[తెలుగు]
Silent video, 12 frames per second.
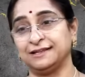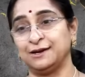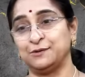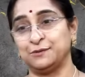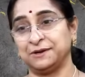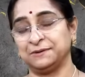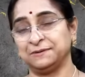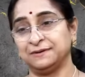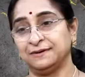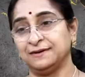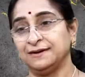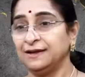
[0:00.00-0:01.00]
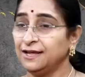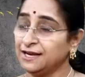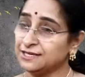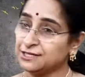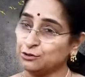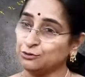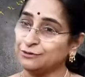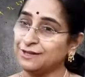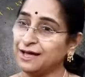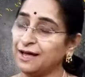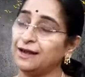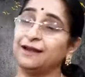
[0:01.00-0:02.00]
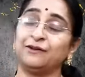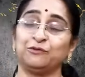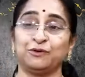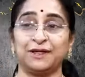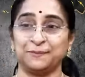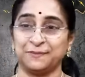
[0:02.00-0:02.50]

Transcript: కథలు ఉంటాయి ఇలా జరుగుతుందా అలాంటివి కూడా